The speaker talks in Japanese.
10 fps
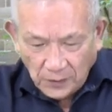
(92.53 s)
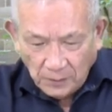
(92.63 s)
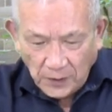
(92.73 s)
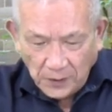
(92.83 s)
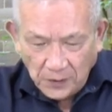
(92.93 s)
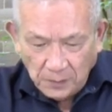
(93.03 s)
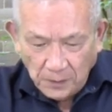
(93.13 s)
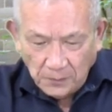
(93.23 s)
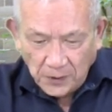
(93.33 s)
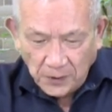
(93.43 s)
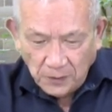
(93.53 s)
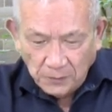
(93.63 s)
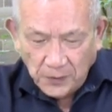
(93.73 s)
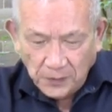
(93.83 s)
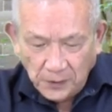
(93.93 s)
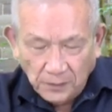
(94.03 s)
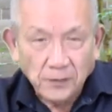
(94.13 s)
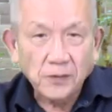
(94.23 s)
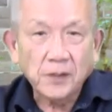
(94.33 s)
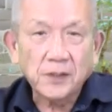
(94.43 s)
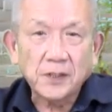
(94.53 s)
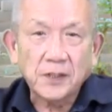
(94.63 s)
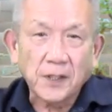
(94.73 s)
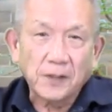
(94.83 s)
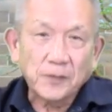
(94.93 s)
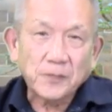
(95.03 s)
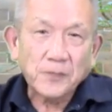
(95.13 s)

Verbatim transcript: まあ自慢話のプレゼンこれ嫌い。